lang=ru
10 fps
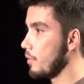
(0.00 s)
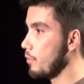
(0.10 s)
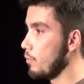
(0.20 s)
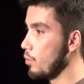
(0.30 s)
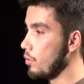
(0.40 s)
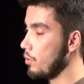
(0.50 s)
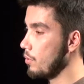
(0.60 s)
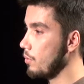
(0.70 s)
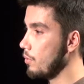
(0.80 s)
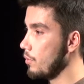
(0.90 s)
Вот.
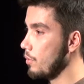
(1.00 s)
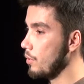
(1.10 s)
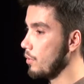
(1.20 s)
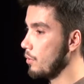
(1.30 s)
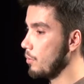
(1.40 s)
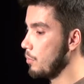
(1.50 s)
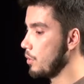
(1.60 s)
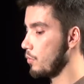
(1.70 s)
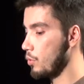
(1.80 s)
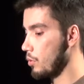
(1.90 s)
А мы
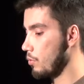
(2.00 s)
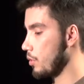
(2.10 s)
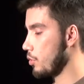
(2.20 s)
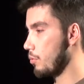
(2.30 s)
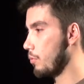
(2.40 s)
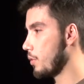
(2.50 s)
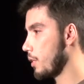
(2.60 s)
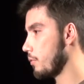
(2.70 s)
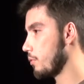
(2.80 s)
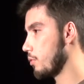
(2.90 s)
это все заворачиваем в крафт,